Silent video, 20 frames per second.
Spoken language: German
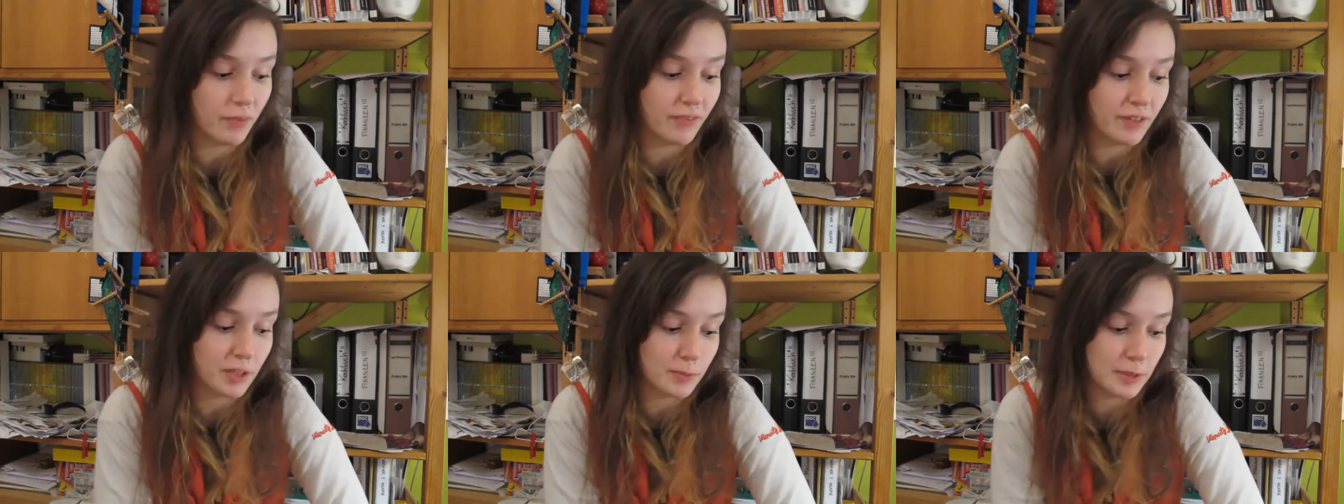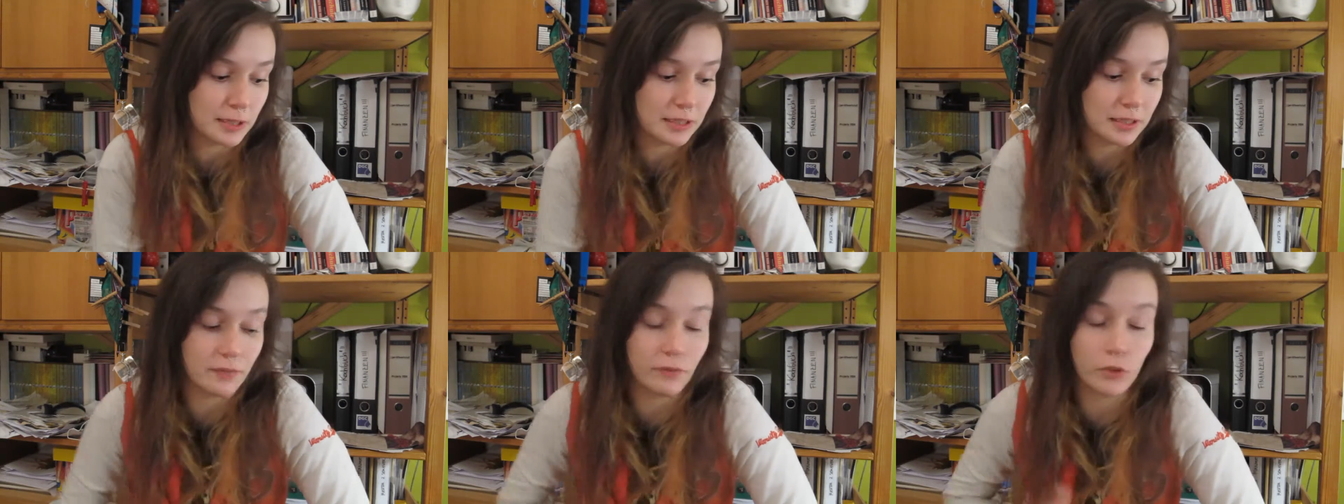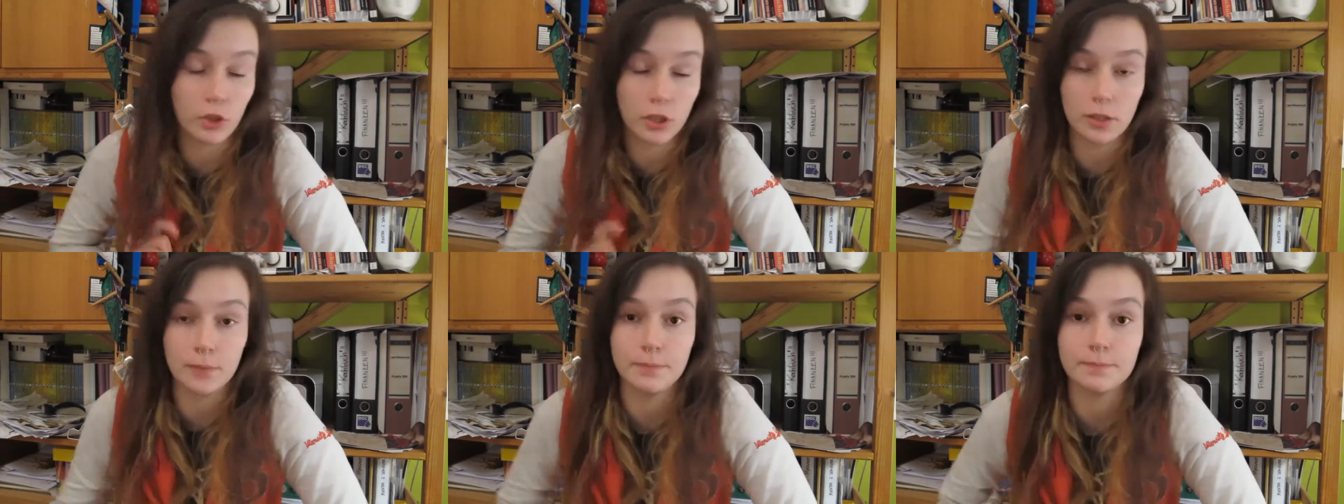was passieren
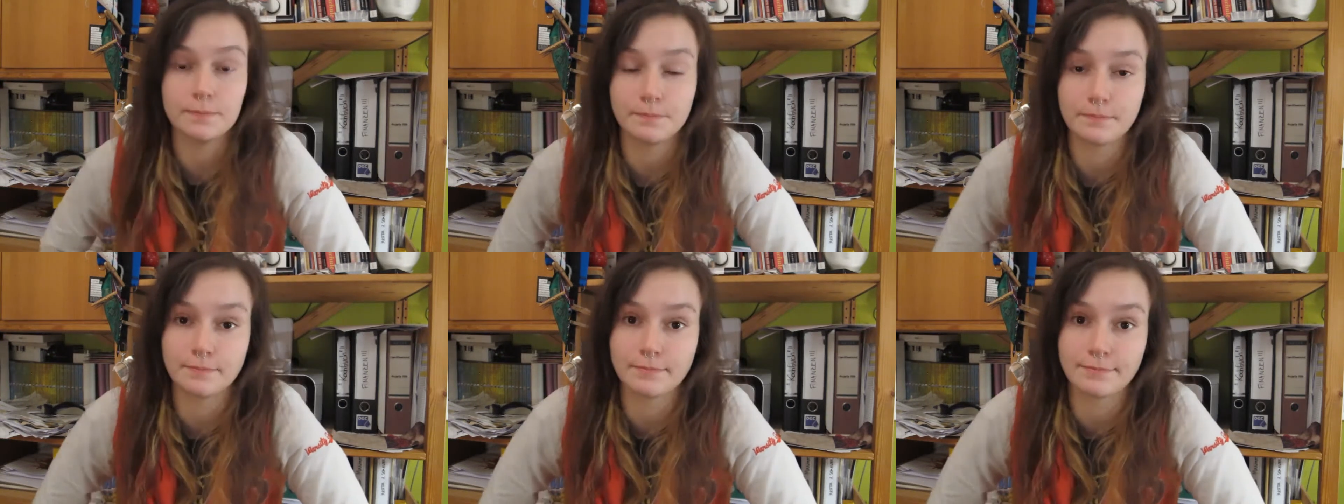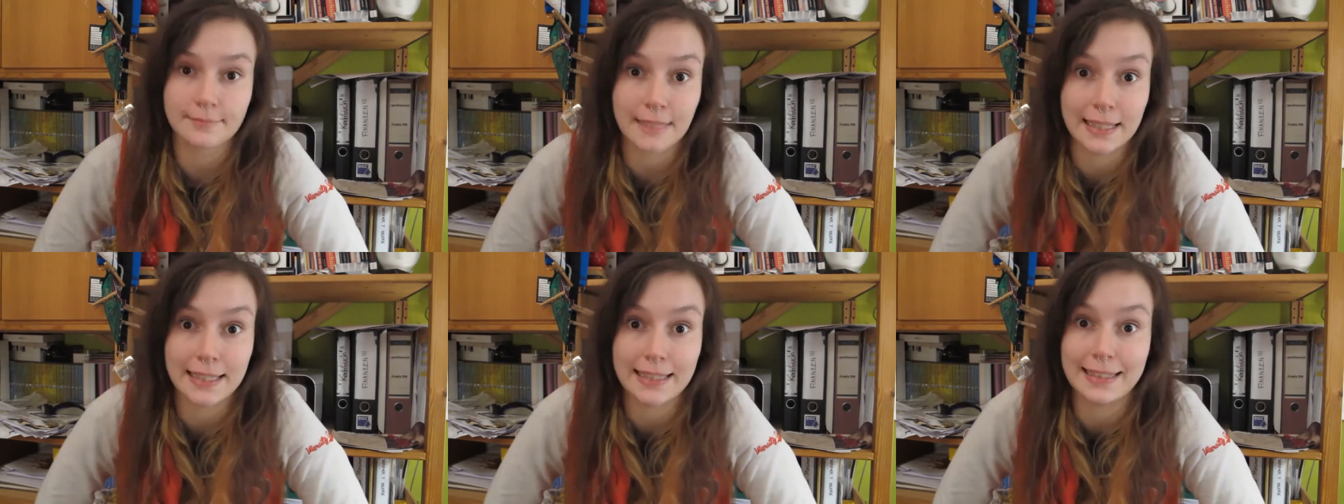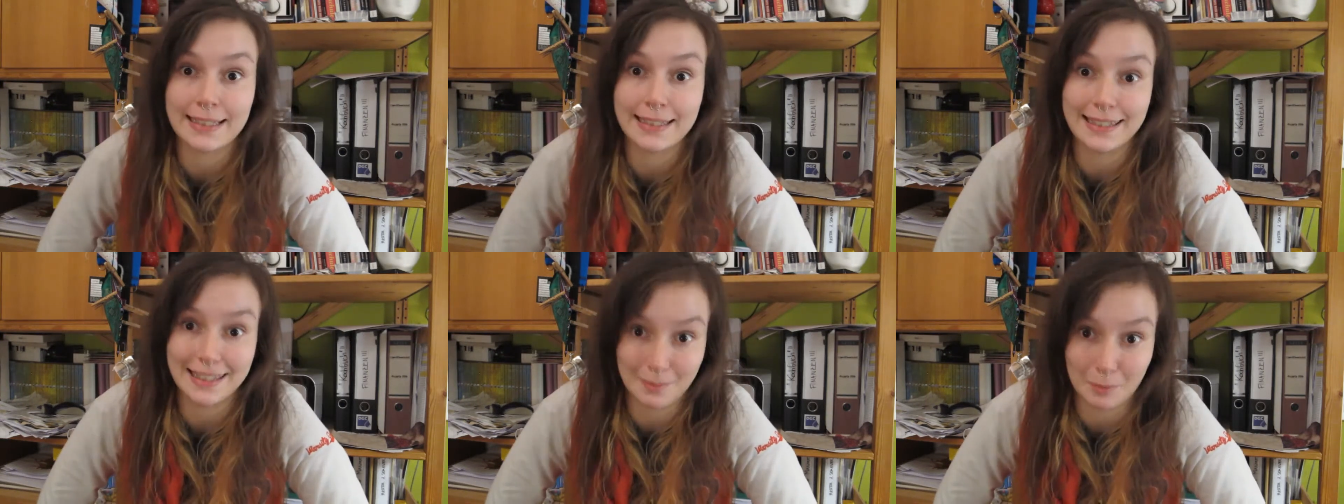würde. Ich
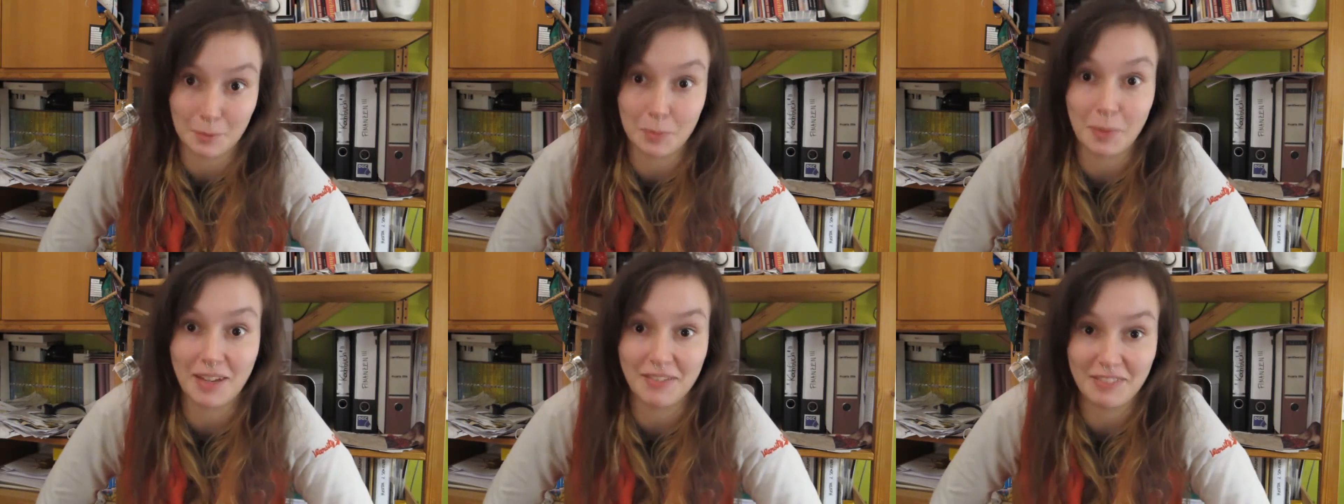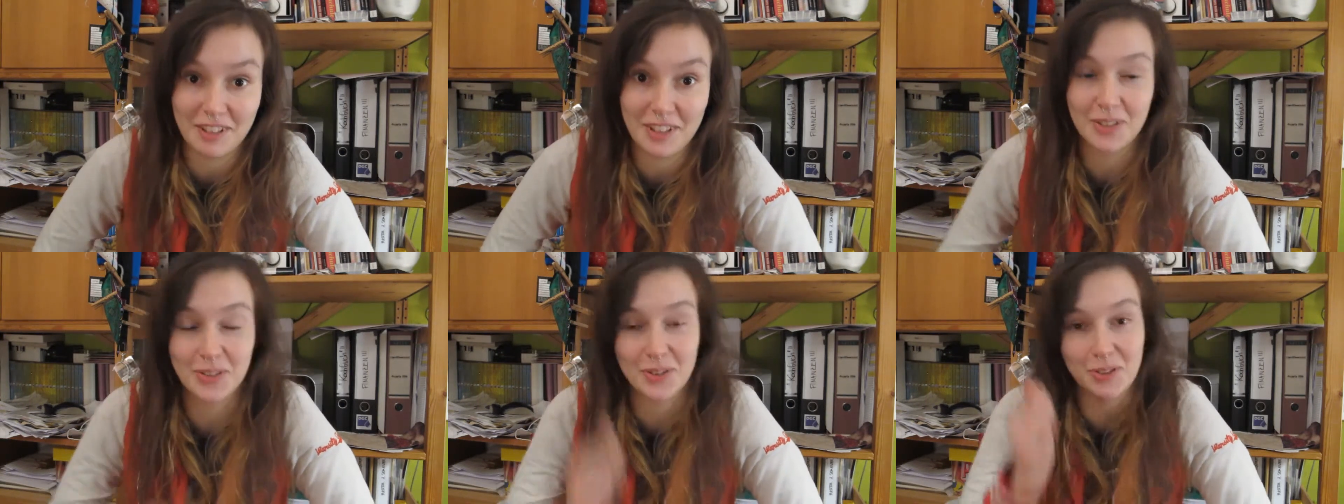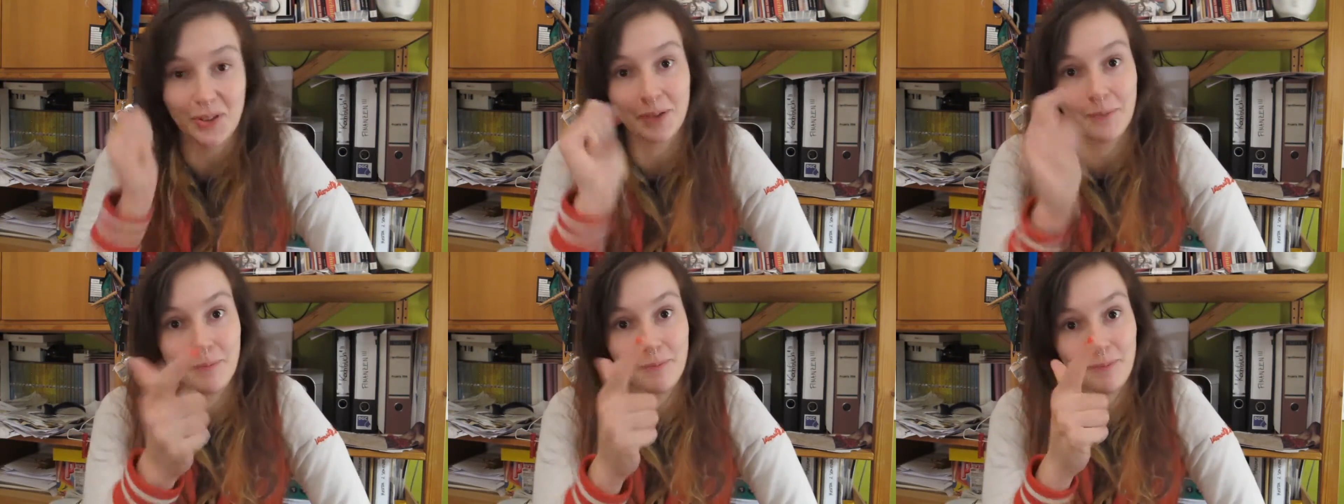liege mit meinen Videos
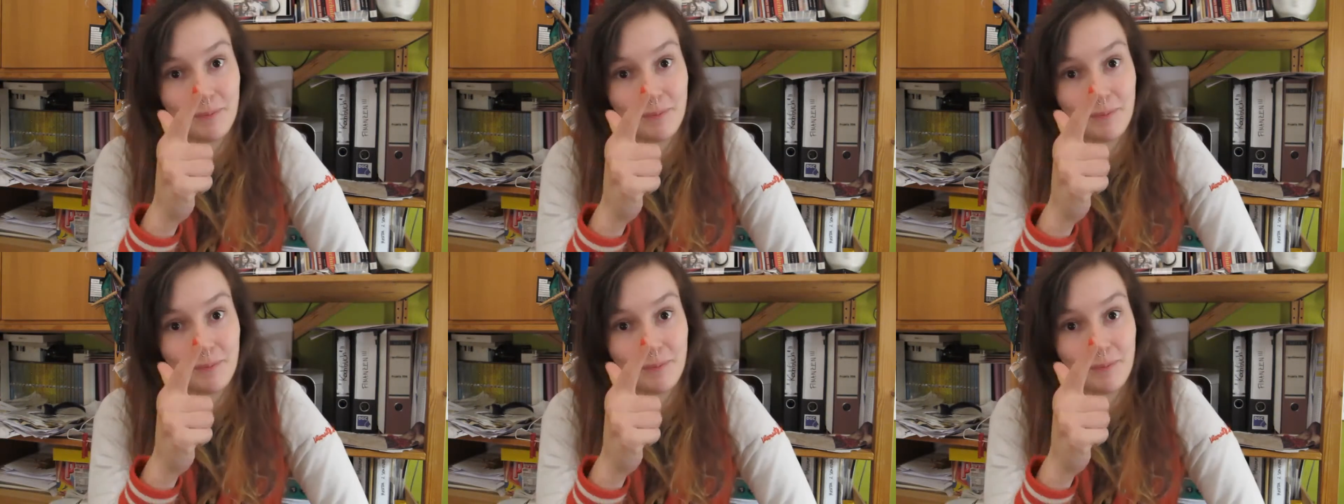zurück.